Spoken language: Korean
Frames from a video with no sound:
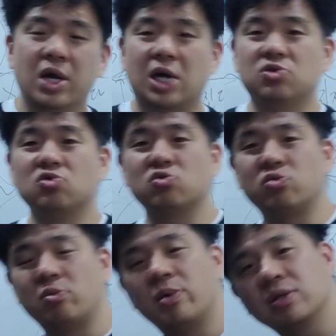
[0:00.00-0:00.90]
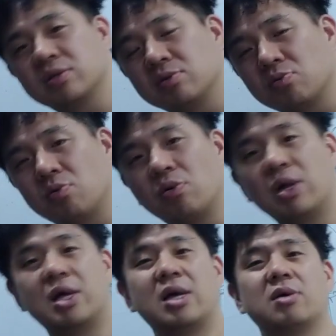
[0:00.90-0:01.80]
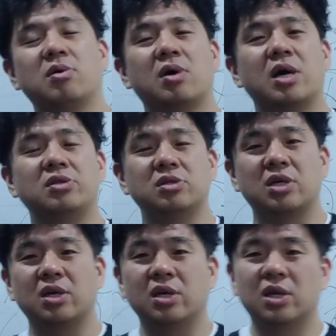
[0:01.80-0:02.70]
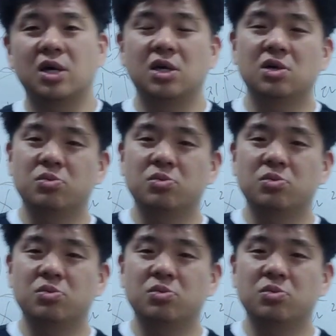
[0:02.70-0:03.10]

가정주부 엄마들은 또 어, 애들 챙기랴